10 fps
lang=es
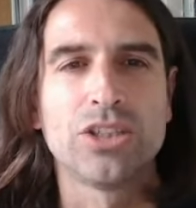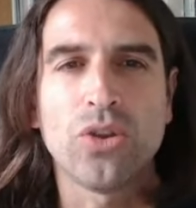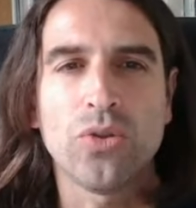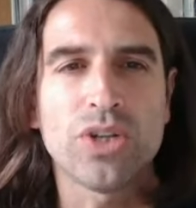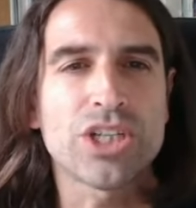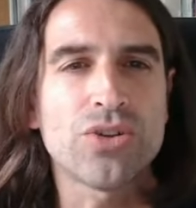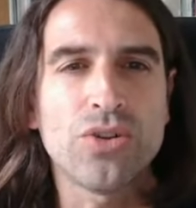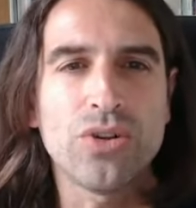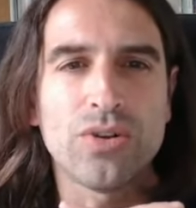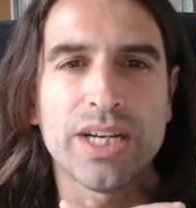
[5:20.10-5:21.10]
Todo
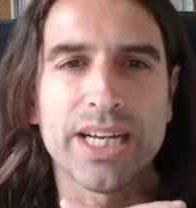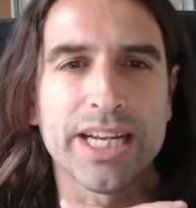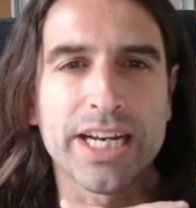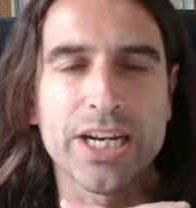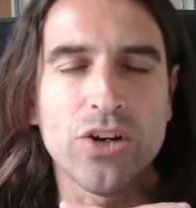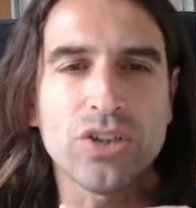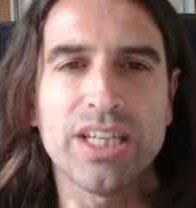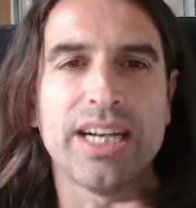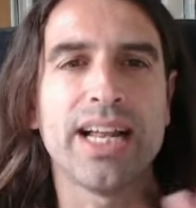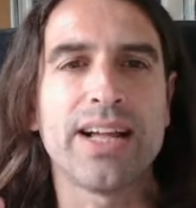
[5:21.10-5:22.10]
eso eh, no
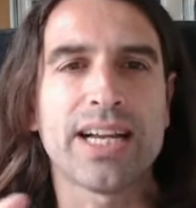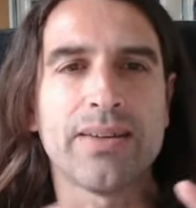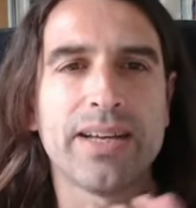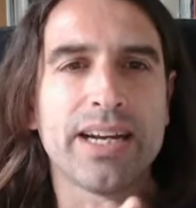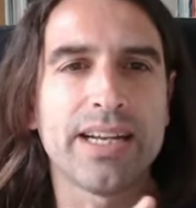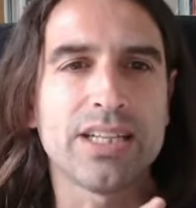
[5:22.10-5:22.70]
tiene nada que ver,